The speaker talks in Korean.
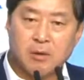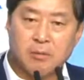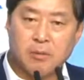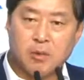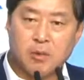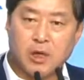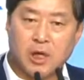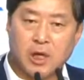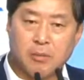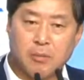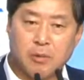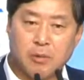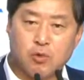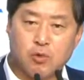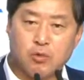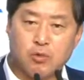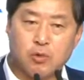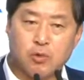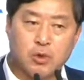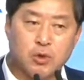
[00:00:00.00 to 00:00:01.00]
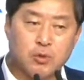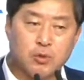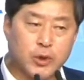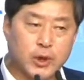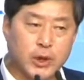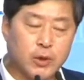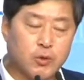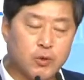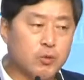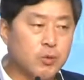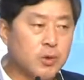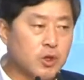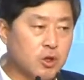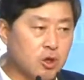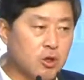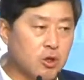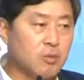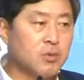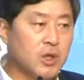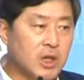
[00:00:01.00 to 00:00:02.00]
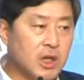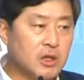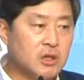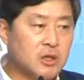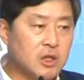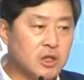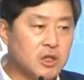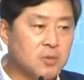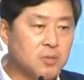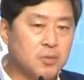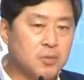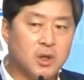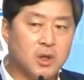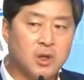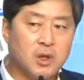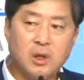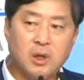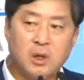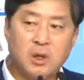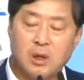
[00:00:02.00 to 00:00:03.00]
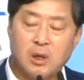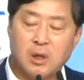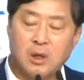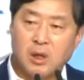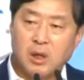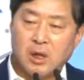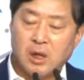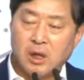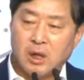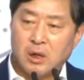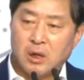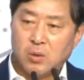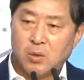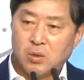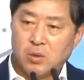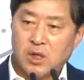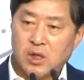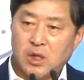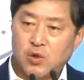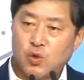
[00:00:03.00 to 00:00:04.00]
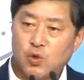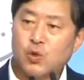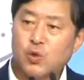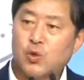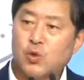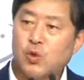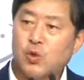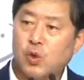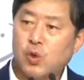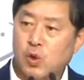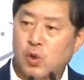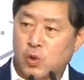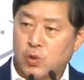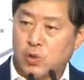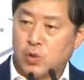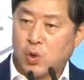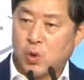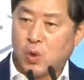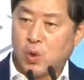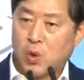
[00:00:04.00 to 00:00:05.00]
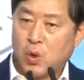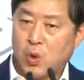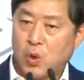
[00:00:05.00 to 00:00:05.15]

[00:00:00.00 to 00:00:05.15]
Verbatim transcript: 뭐 대한민국 우리 국민 여러분들이 아시다시피 에, 예, 논산 육군 훈련소